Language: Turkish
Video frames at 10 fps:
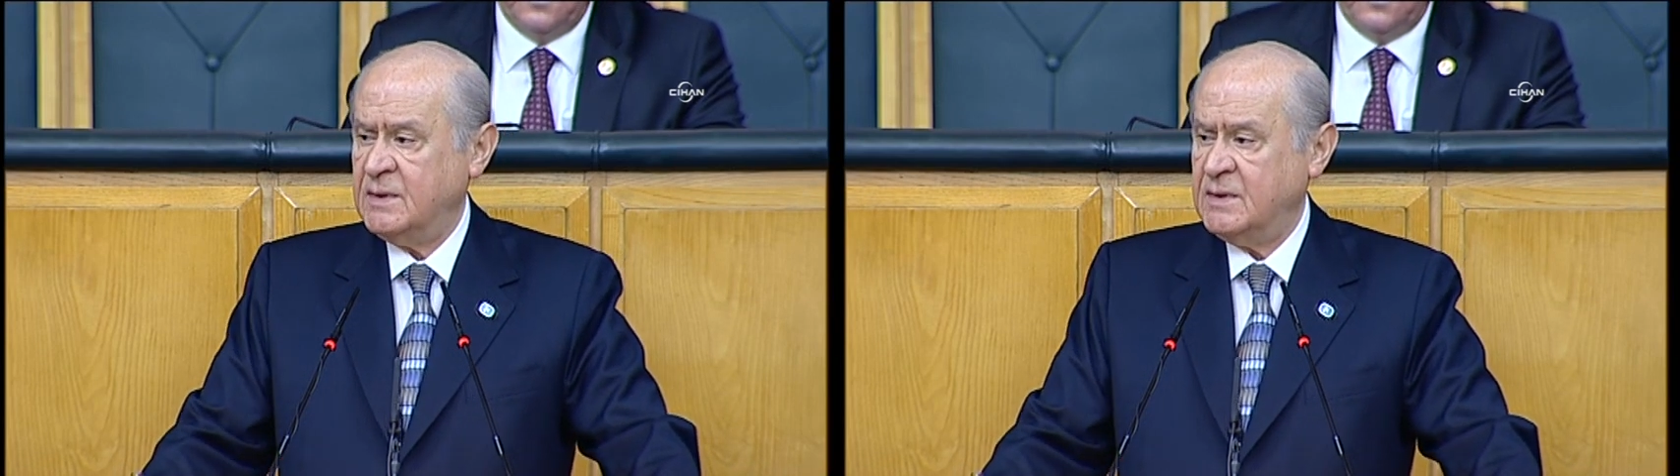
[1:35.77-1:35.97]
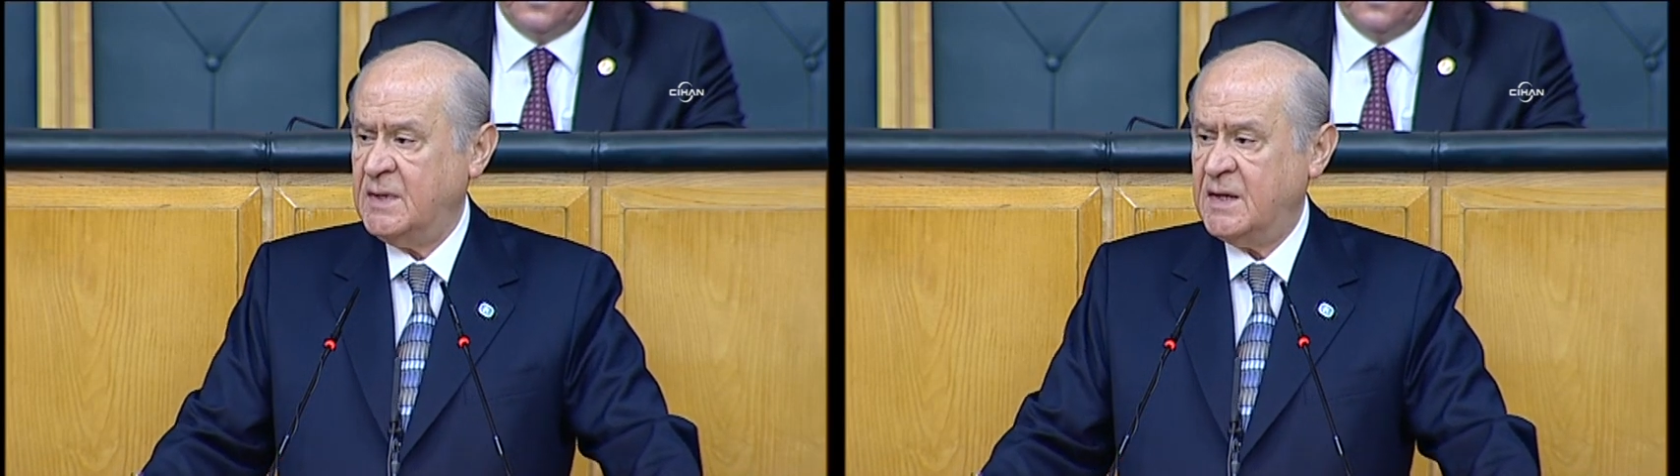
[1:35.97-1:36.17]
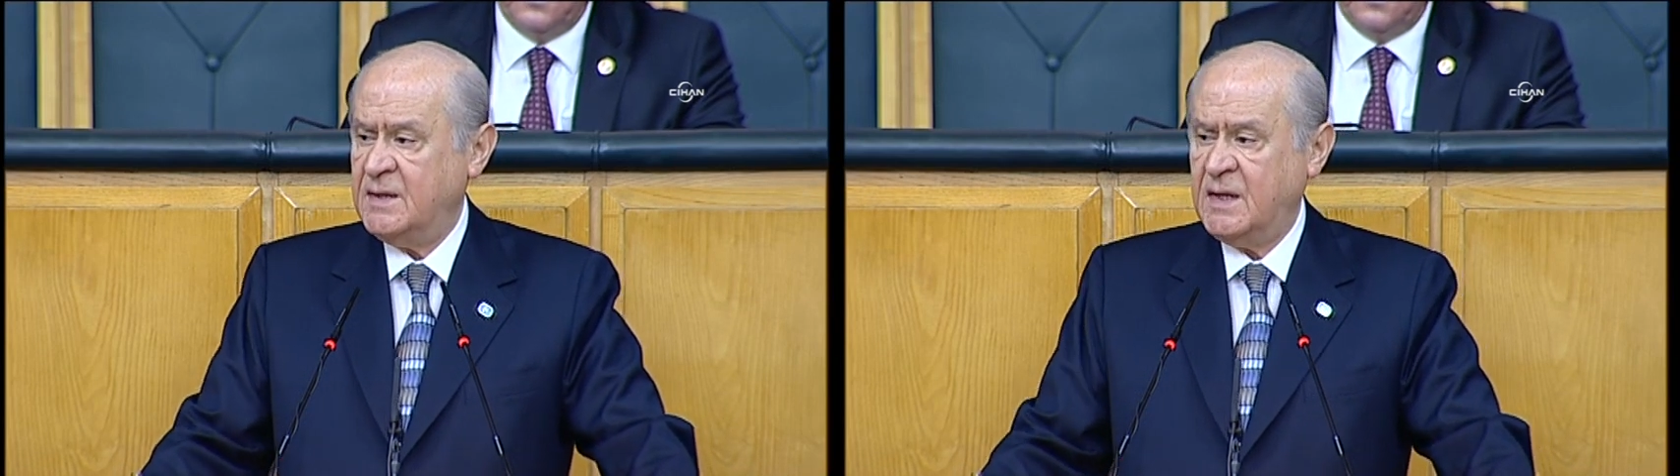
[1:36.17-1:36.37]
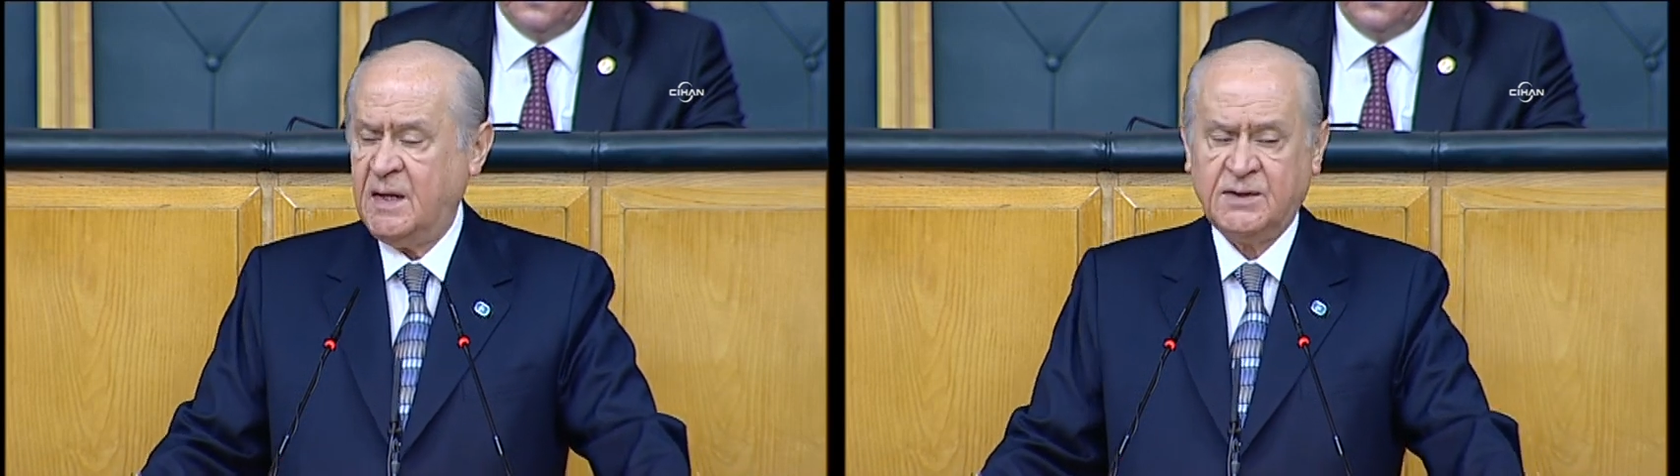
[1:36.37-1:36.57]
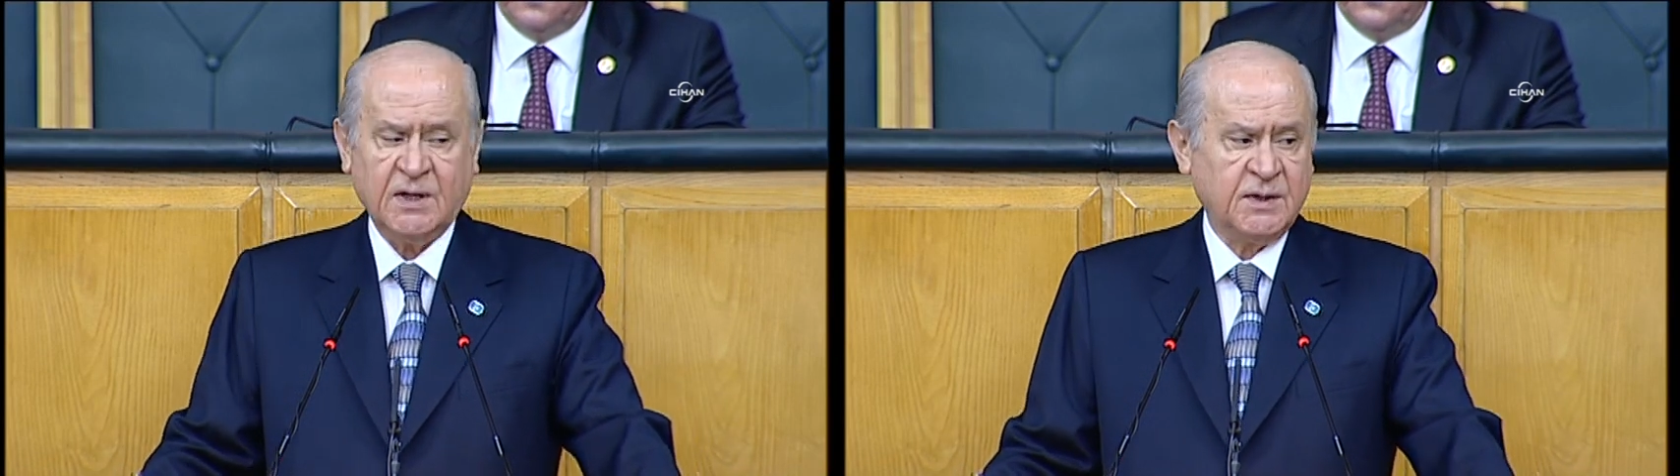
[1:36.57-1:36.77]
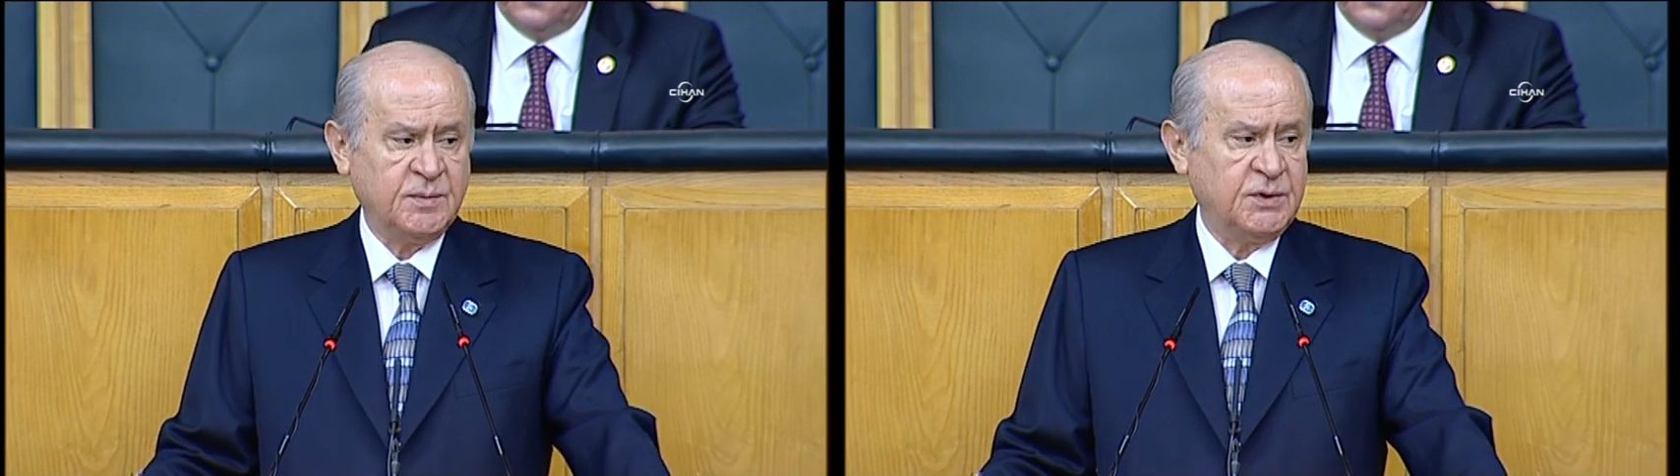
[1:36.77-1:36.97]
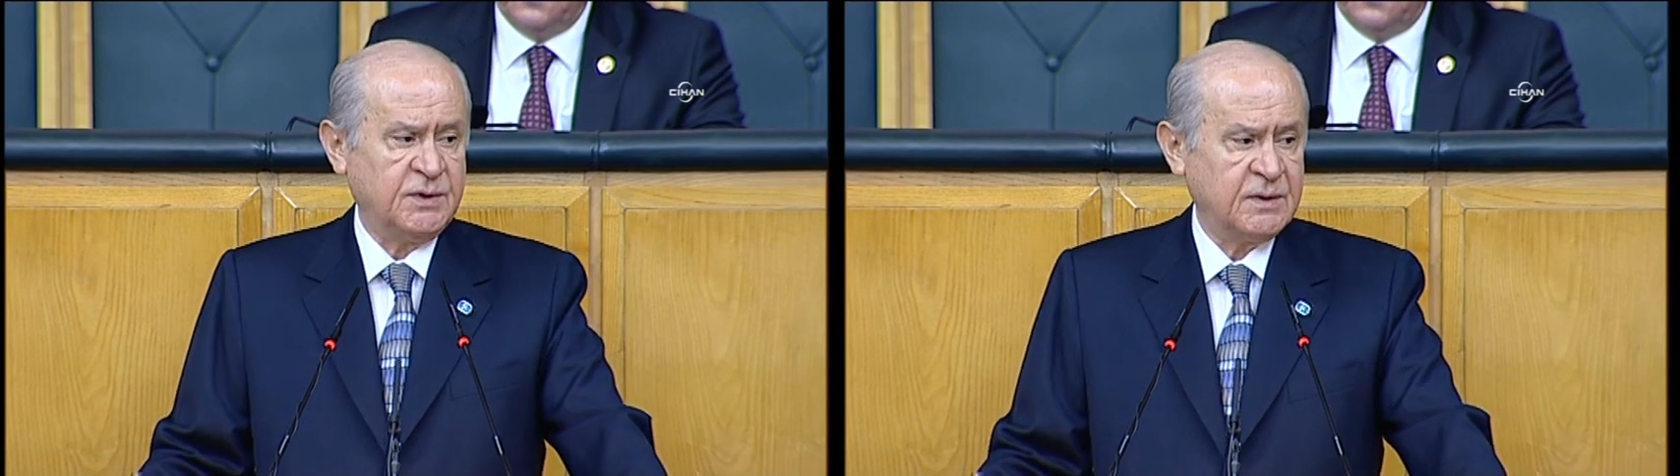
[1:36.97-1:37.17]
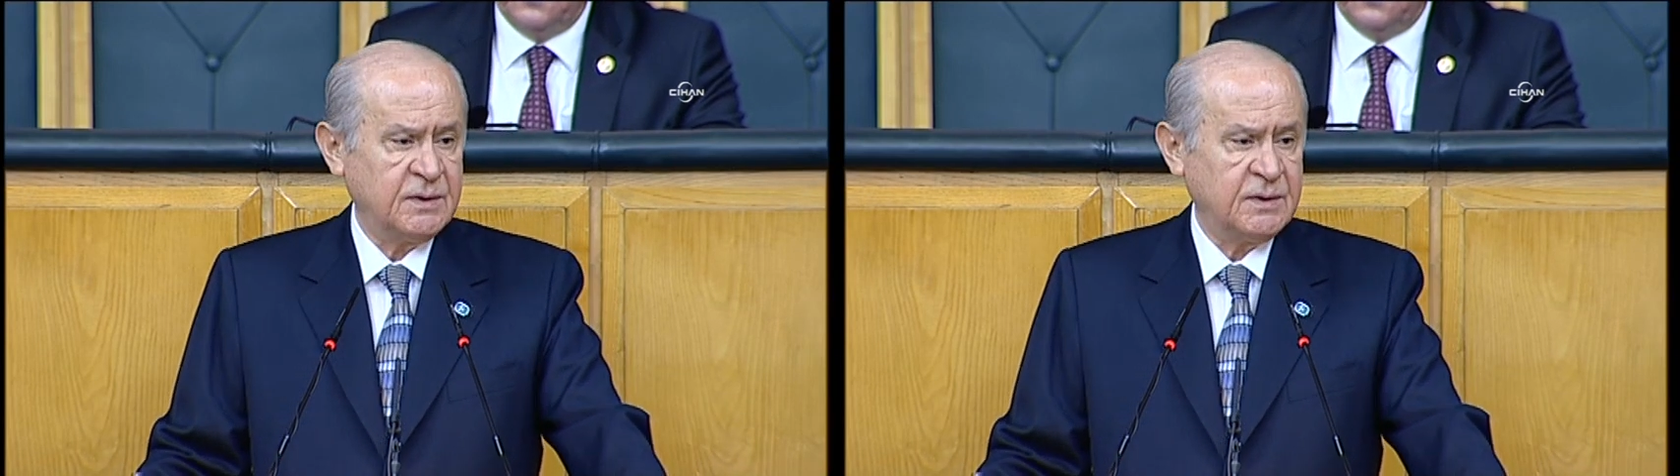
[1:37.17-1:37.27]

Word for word: derinden sarsmıştır.